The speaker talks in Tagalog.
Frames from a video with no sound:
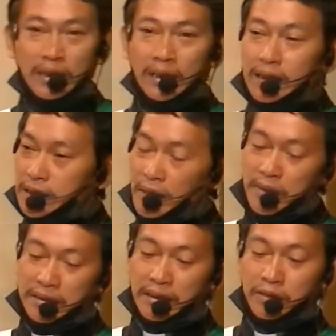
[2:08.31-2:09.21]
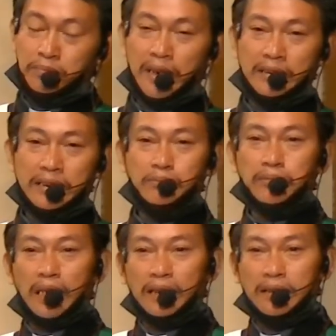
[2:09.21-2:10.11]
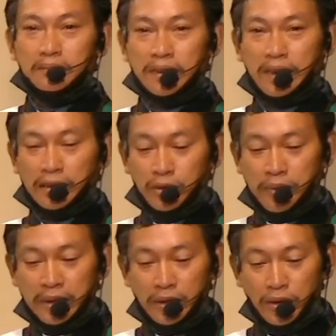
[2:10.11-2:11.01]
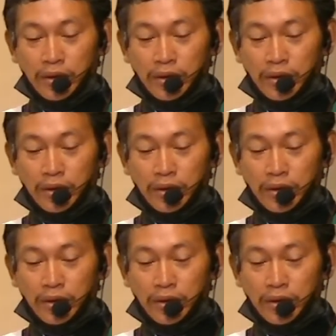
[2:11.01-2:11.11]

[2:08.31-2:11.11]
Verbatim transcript: Sama sa atong pagsimba matag Domingo.